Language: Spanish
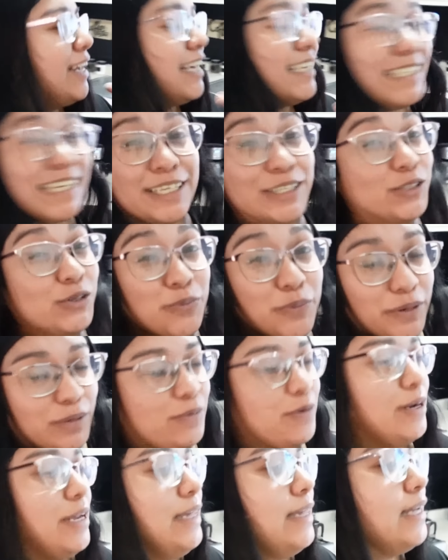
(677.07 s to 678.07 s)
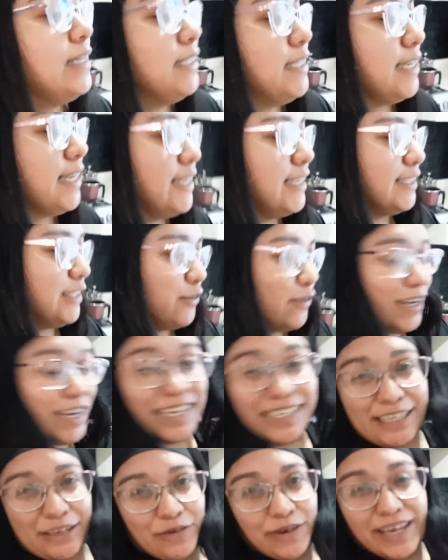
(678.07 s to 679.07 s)
Están súper bonitas, chicas. Les digo que
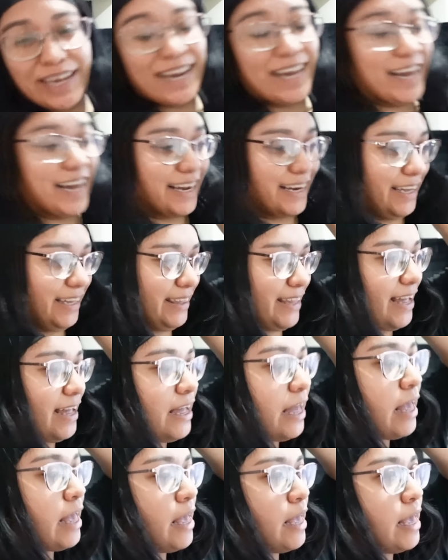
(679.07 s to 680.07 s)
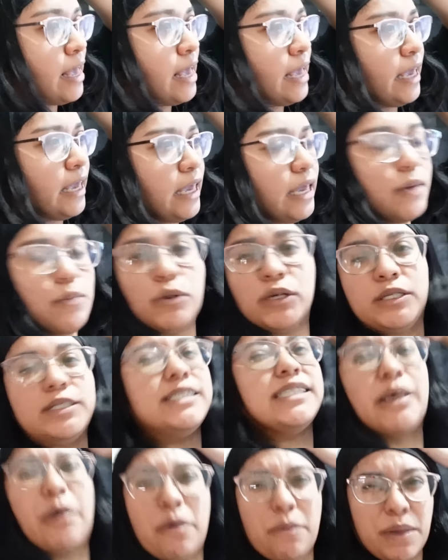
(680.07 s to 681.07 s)
las tengo ahí en la jarrita. Y pues
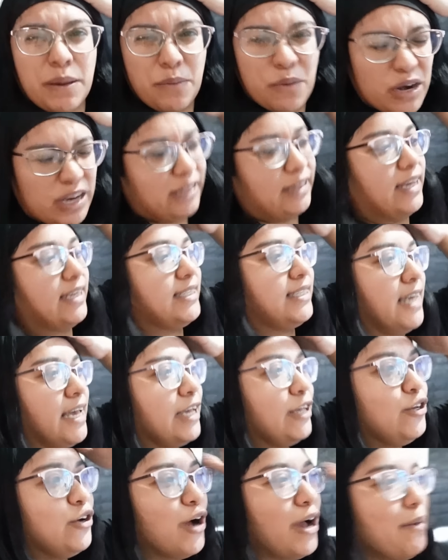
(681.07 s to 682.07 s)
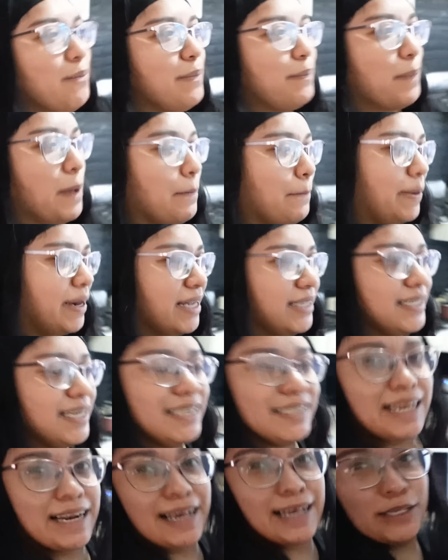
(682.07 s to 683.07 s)
se ven bien bonitas. Yo apenas si
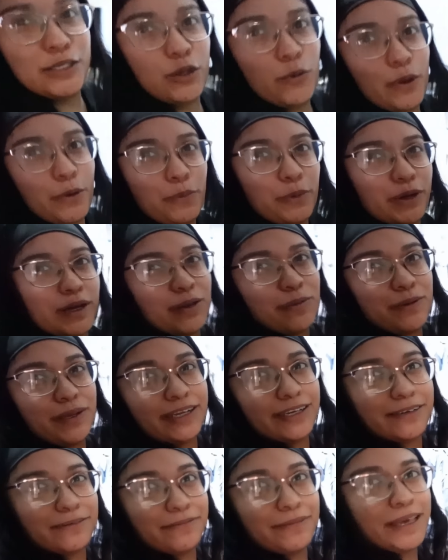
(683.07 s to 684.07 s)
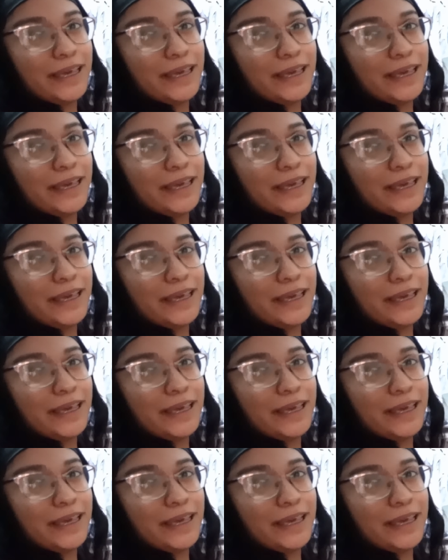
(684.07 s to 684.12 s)
las alcanzo a ver porque miren,